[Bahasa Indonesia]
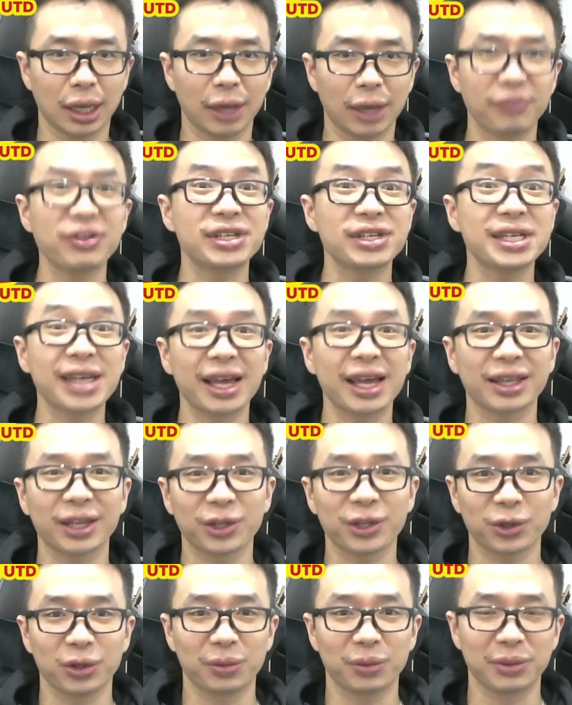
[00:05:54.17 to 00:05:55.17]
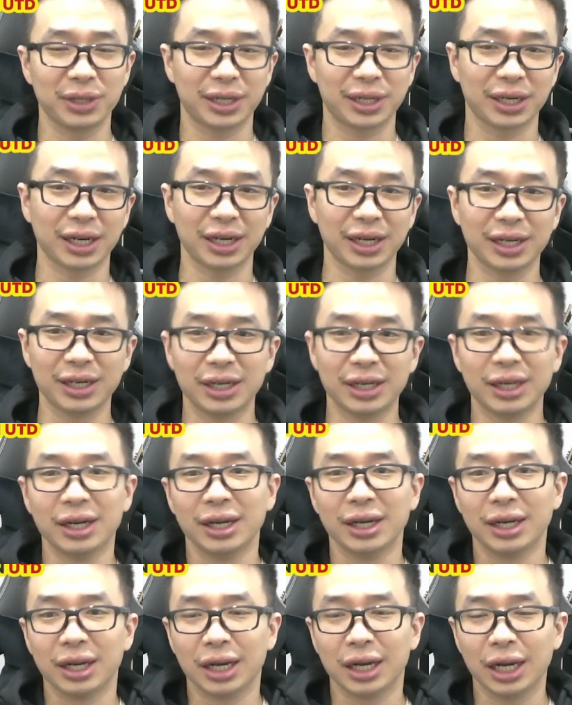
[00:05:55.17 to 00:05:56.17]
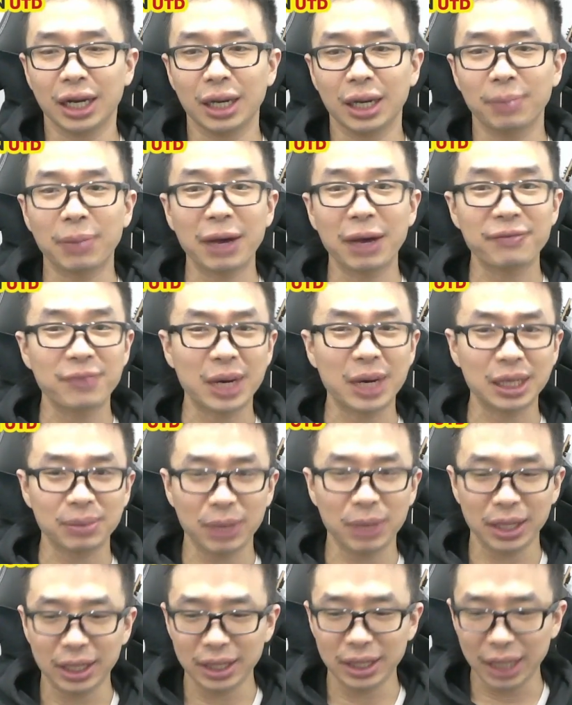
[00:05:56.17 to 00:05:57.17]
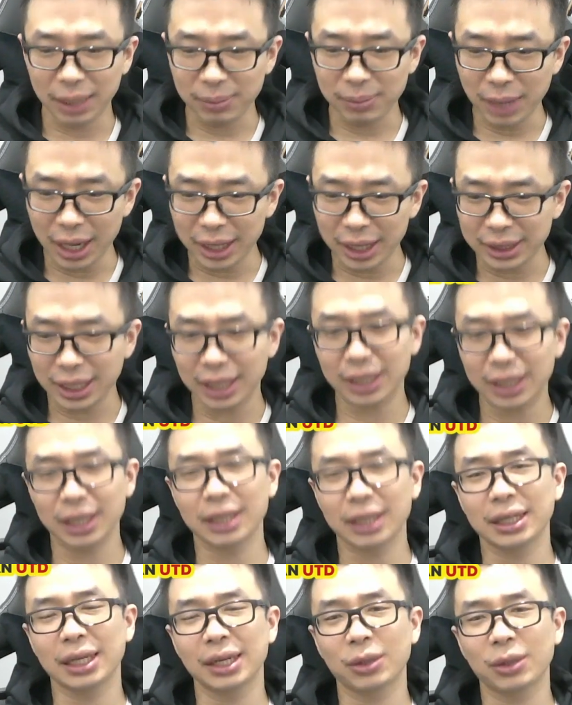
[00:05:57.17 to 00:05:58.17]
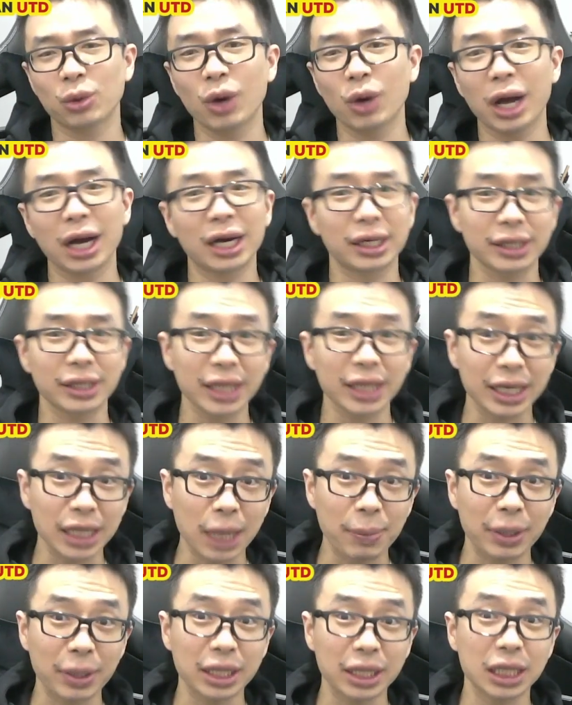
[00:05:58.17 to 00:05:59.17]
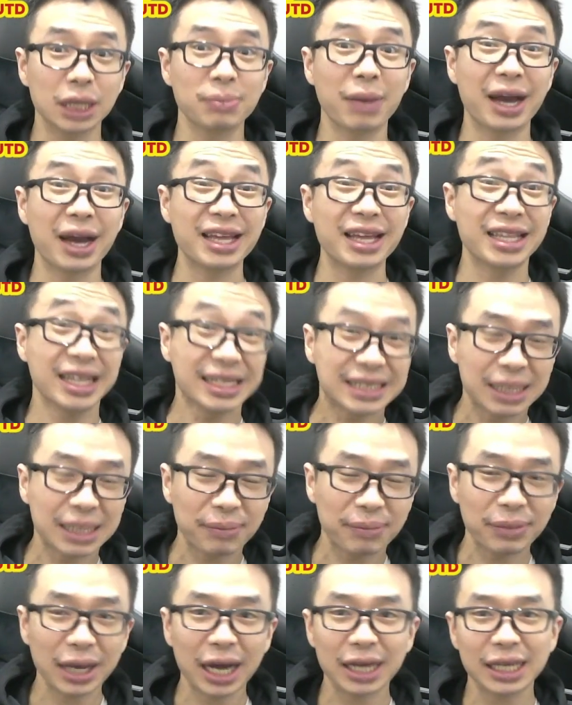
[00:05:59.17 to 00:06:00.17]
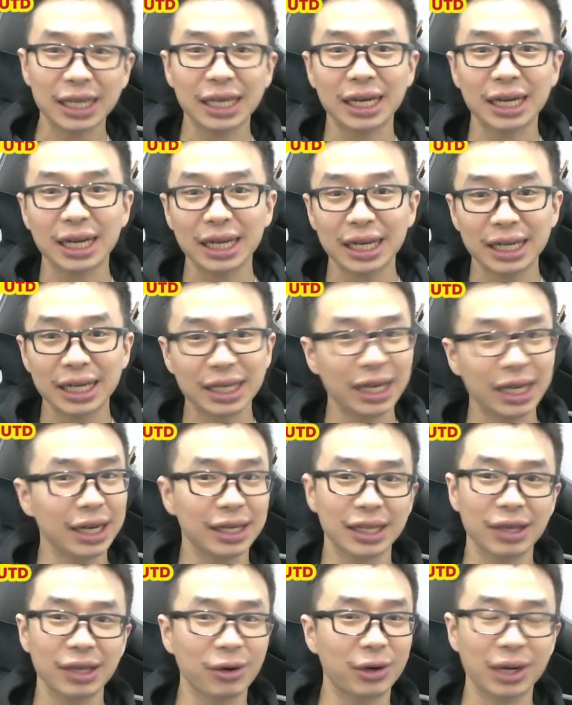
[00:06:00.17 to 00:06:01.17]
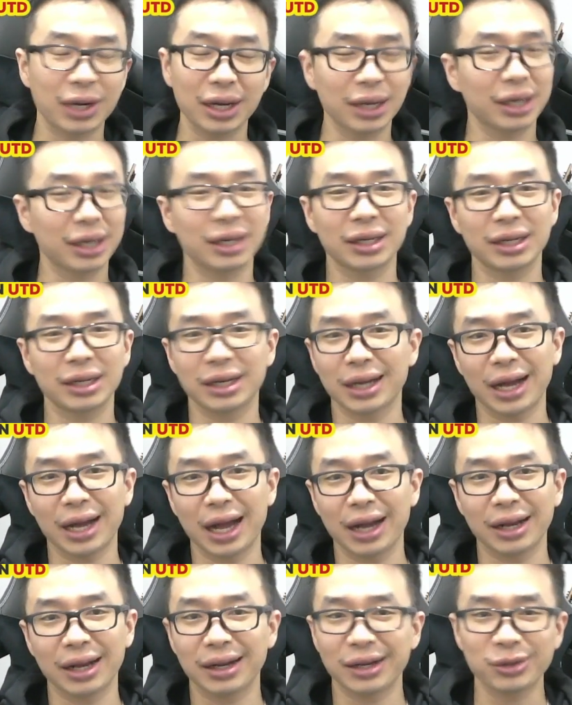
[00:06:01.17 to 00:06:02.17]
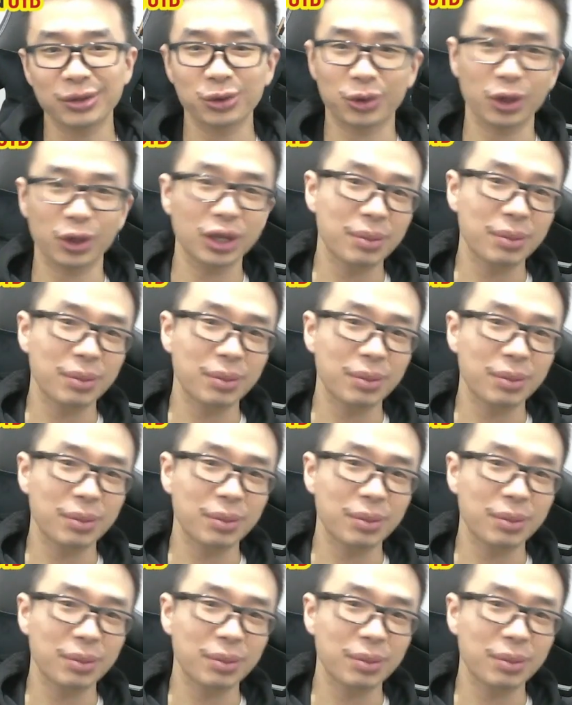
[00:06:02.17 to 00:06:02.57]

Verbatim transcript: efisien gitu loh, benar enggak? Uh, eh, Pavard mainnya jelek banget hari ini. Gue nggak ngerti kenapa dia dimainin sampai akhir. Ya, ini orang, aduh kalau